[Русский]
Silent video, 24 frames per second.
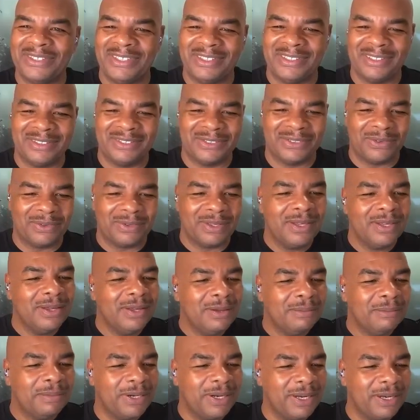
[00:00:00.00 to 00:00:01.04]
такое себе.
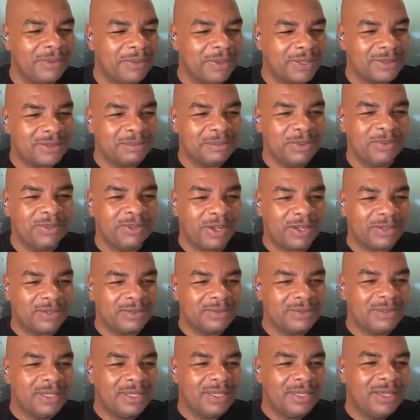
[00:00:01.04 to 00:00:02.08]
Окей,
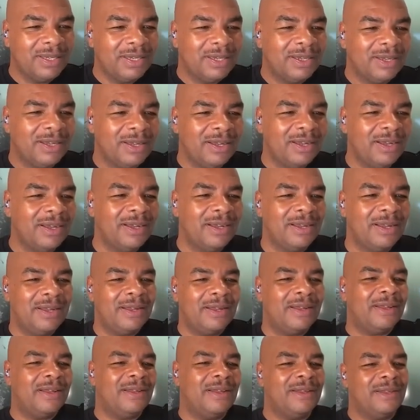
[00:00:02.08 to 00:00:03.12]
давайте смотреть, что у
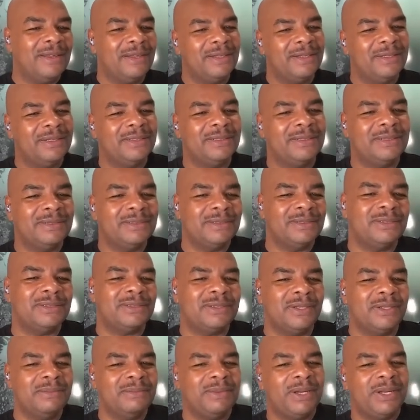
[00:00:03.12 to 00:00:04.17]
нас тут.
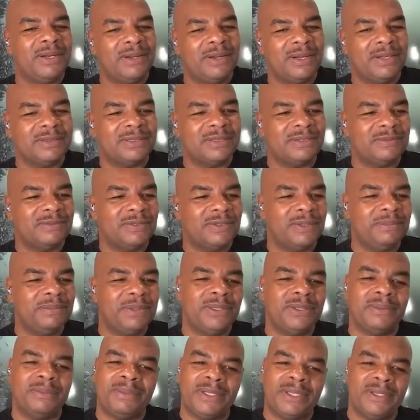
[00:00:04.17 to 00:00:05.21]
Уязвленные
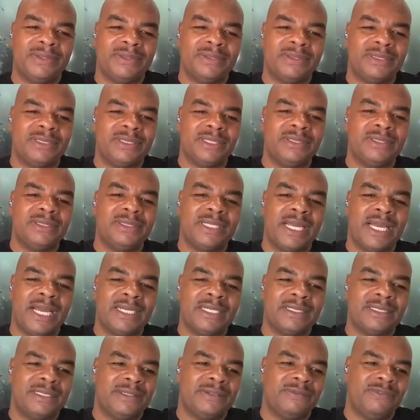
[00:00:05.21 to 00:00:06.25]
проигрышем, филиппинские
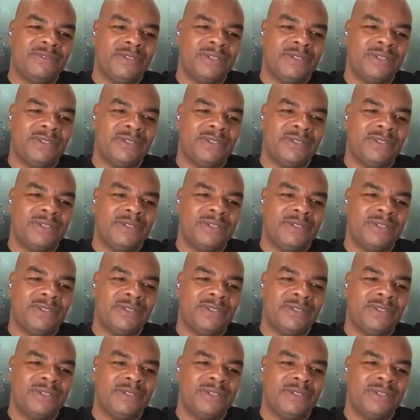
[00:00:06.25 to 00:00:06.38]
игроки